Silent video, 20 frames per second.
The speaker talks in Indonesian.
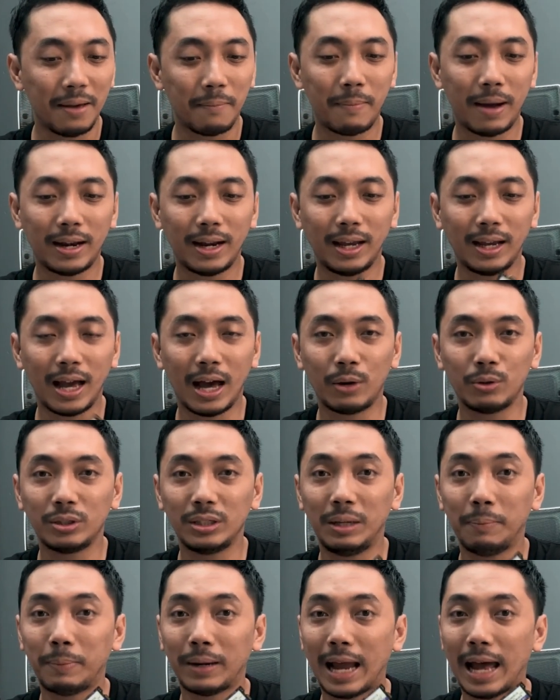mana yang harus
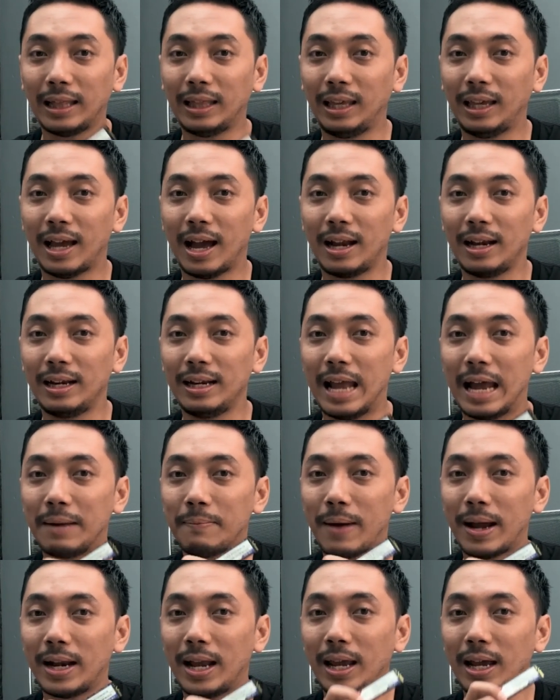diperhatikan dan
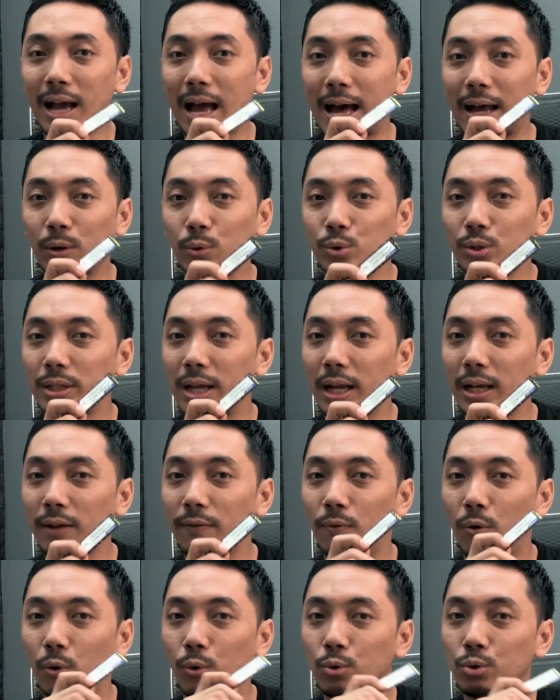mana yang harus jadi
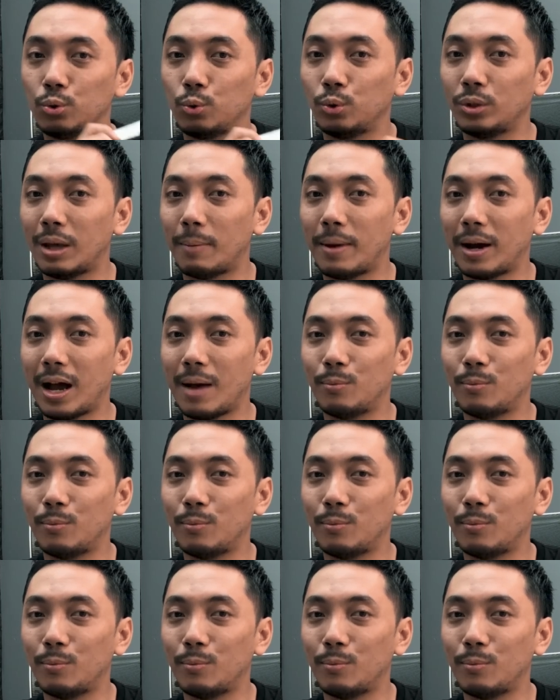fokus utama